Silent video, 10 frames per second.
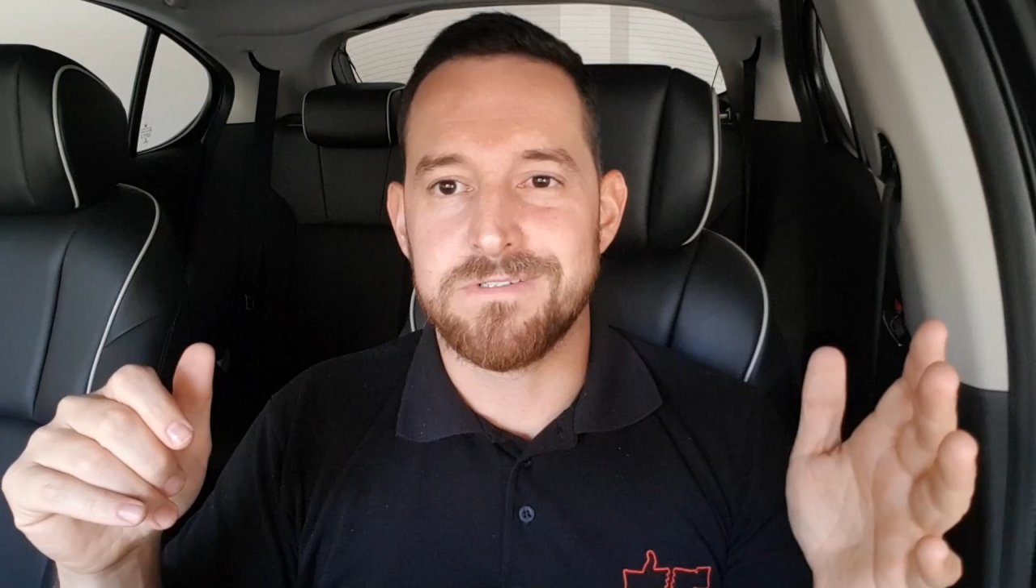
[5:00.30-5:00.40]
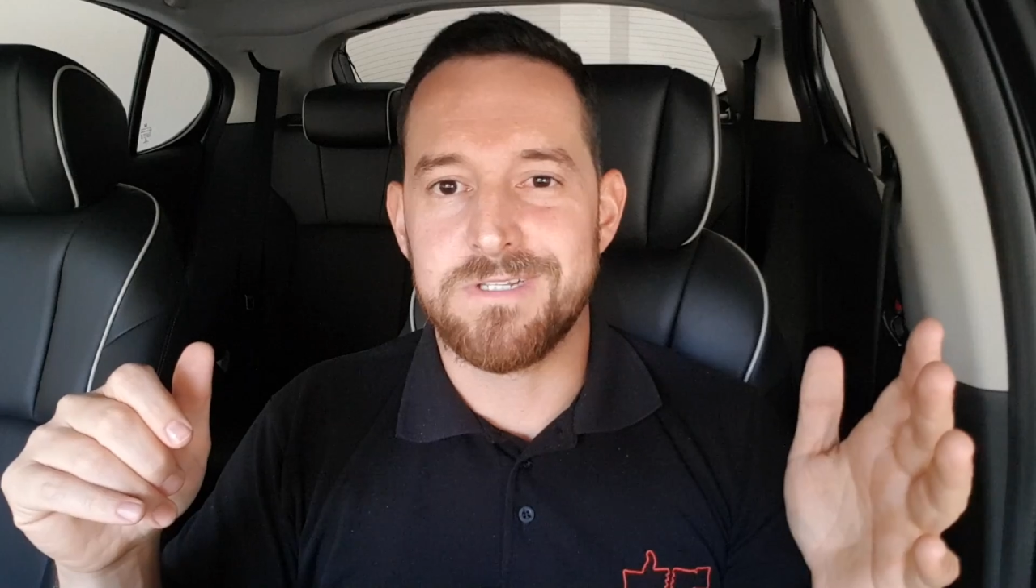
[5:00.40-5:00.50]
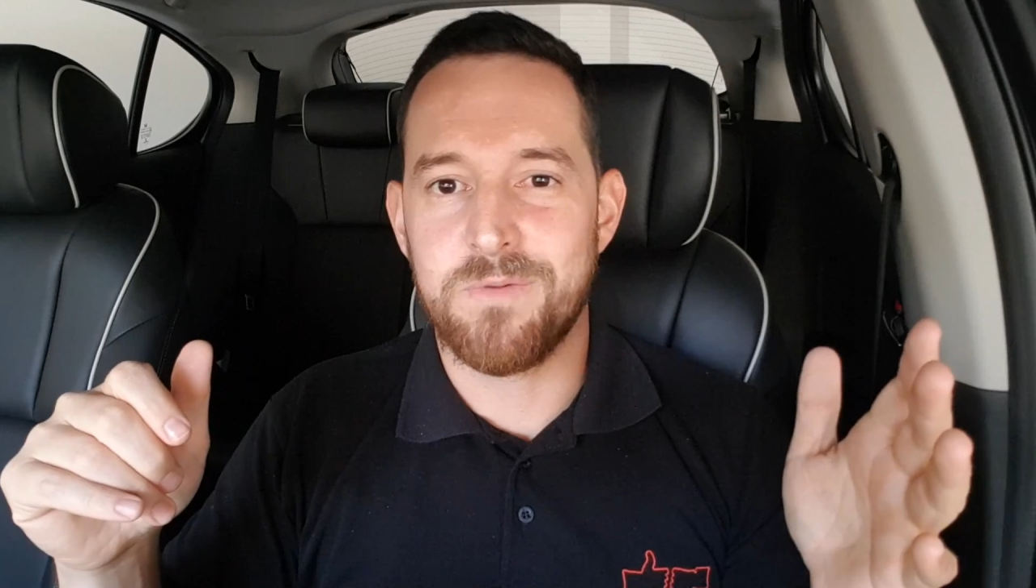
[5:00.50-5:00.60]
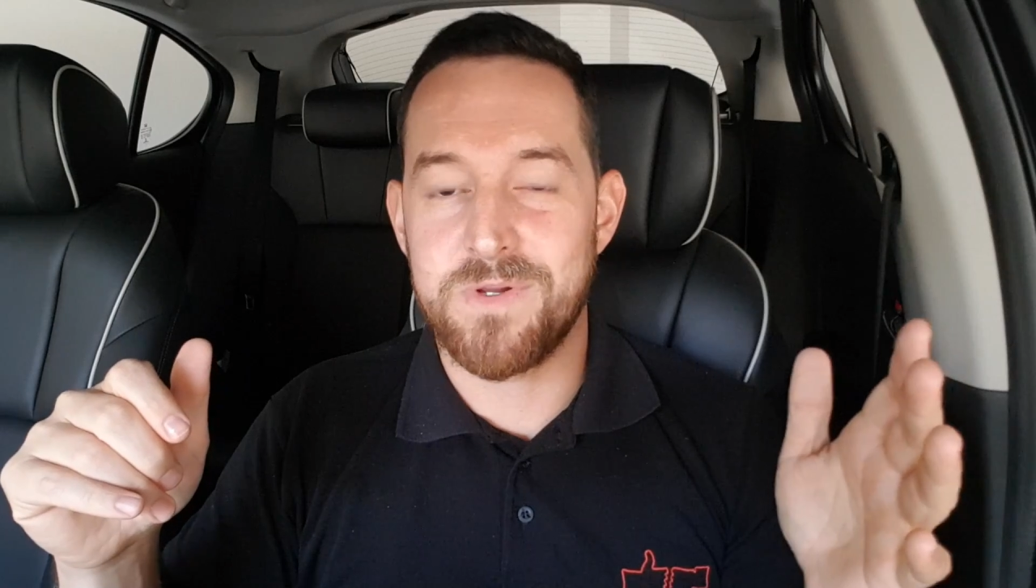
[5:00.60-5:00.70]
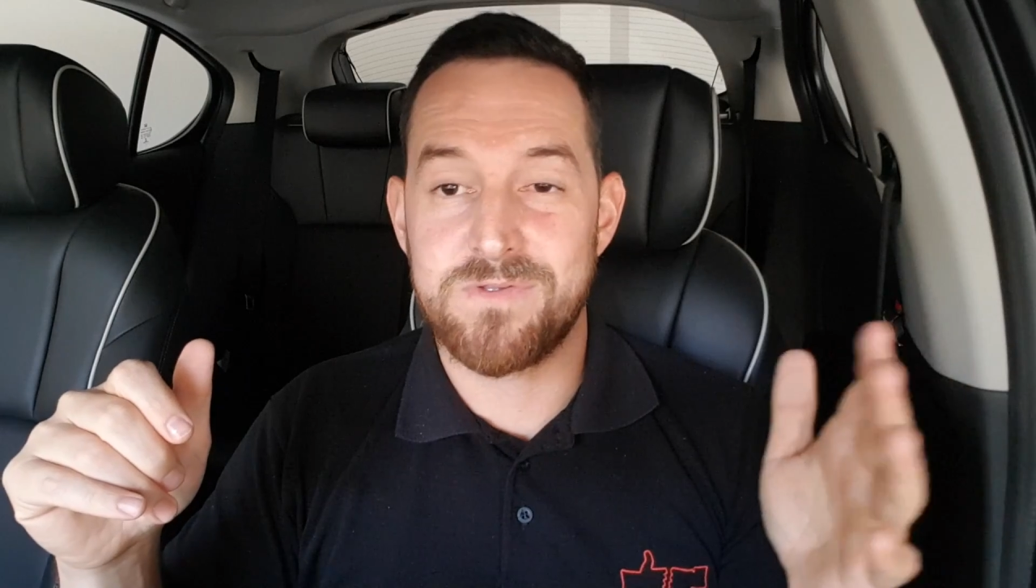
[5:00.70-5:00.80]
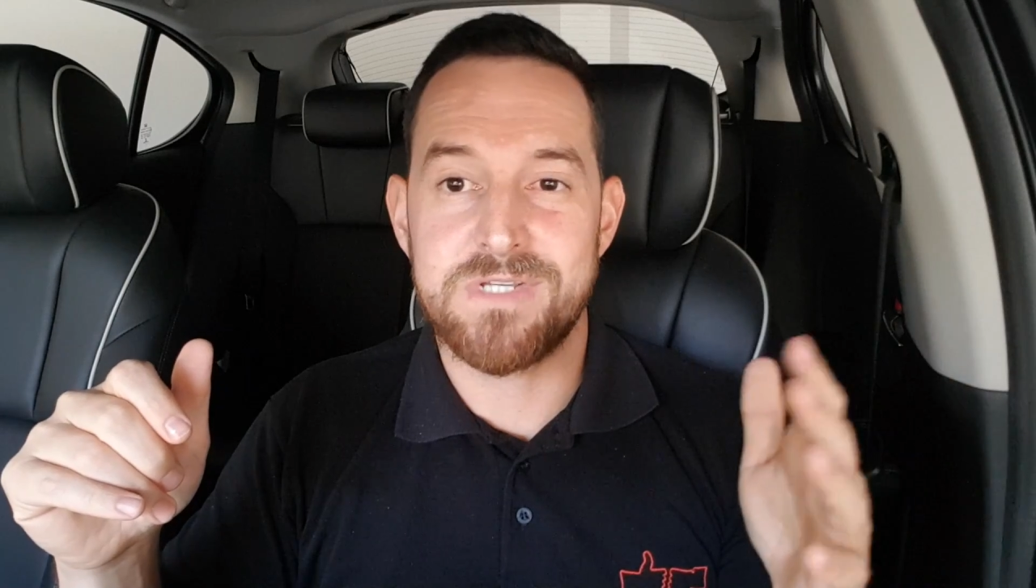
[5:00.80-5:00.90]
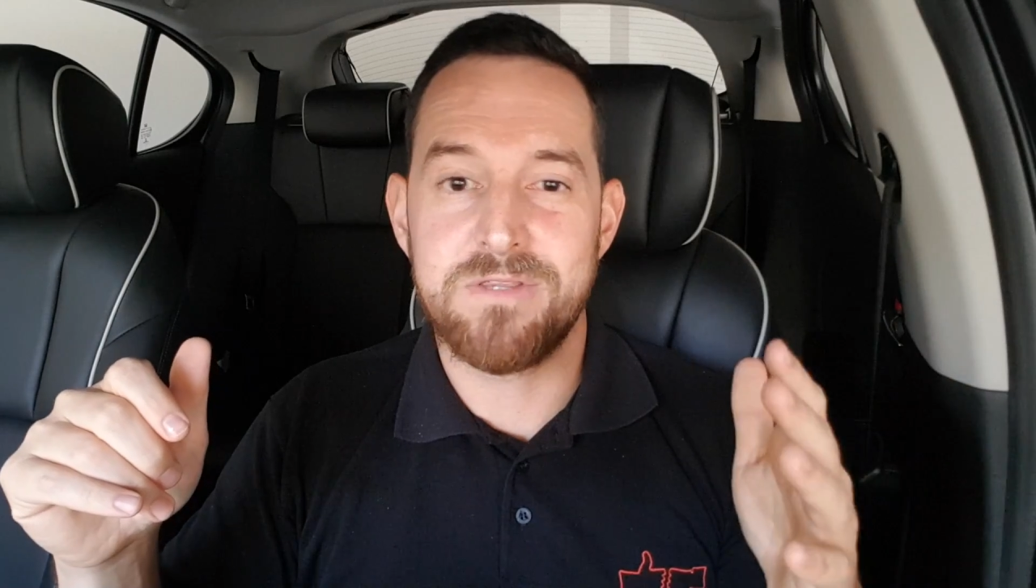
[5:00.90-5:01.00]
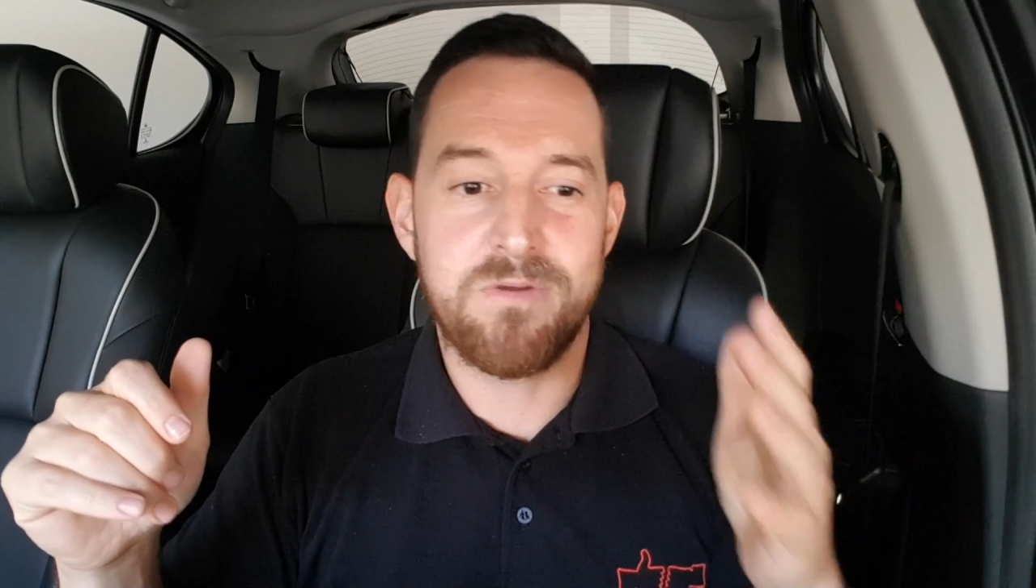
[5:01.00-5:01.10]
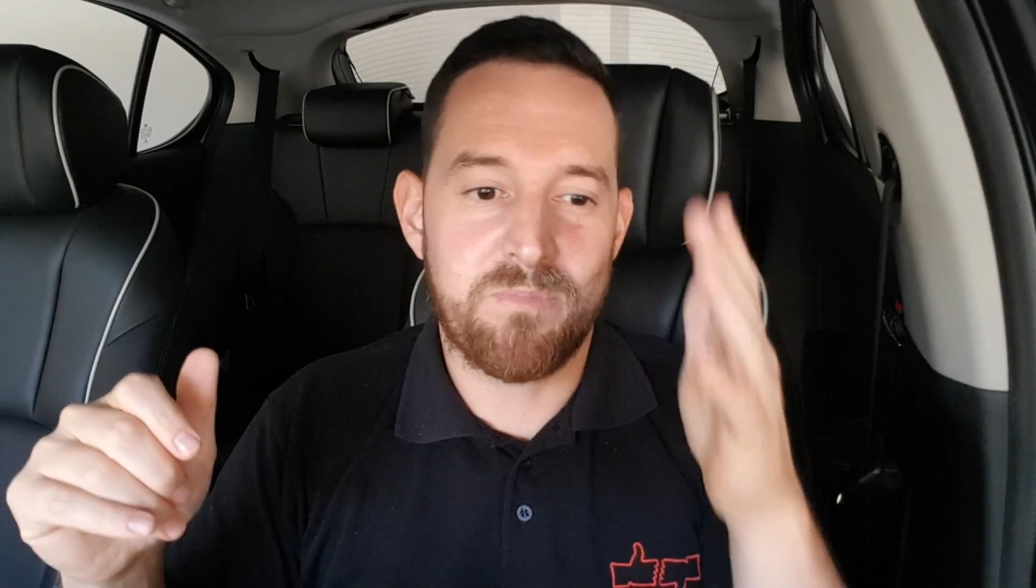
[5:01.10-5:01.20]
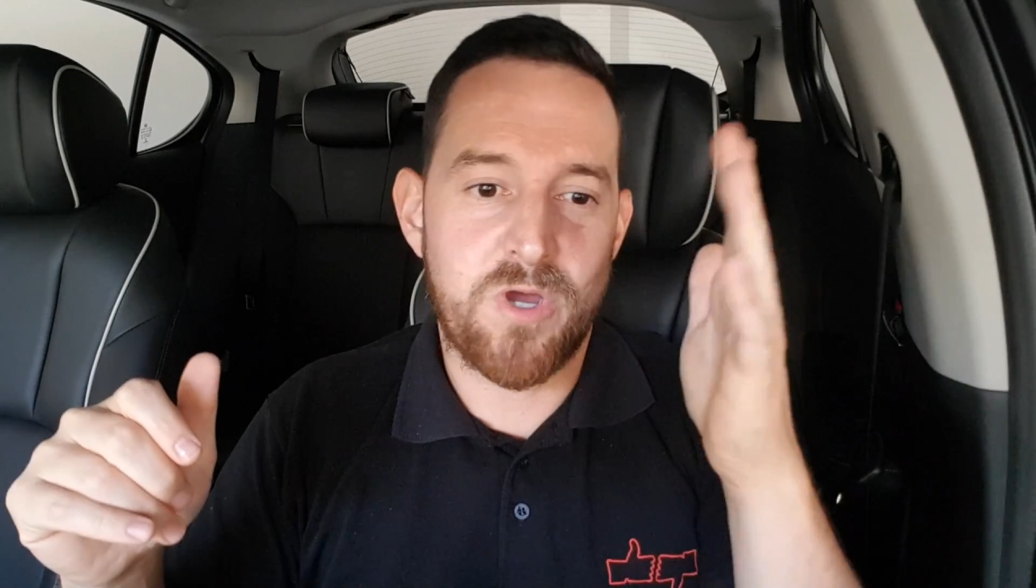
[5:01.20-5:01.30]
Né, o preço usado não